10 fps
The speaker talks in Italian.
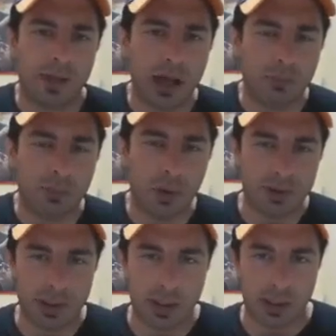vediamo un po'
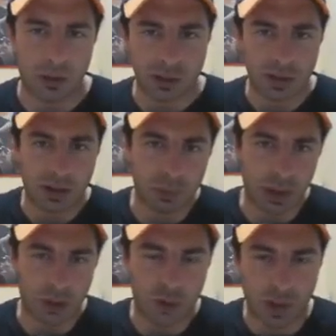se riusciamo a
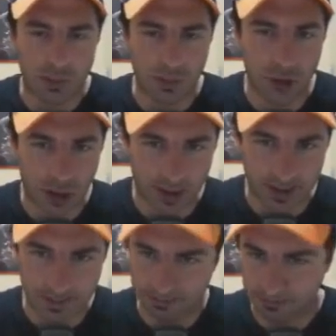buttare giù anche
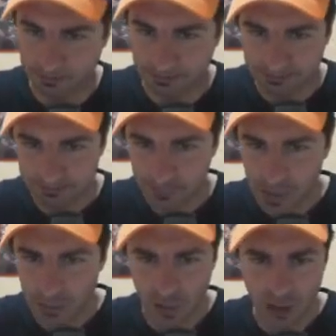Vegeta. Eh?
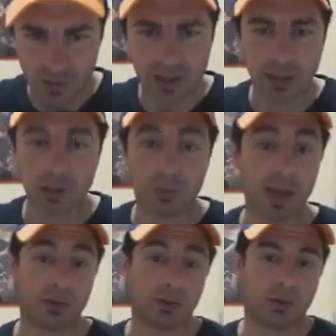Sicuramente io
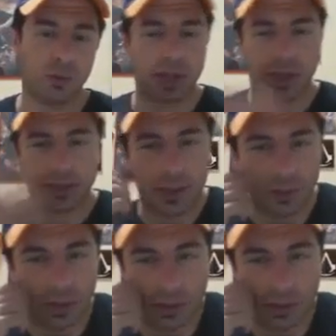penso con l'ultra attacco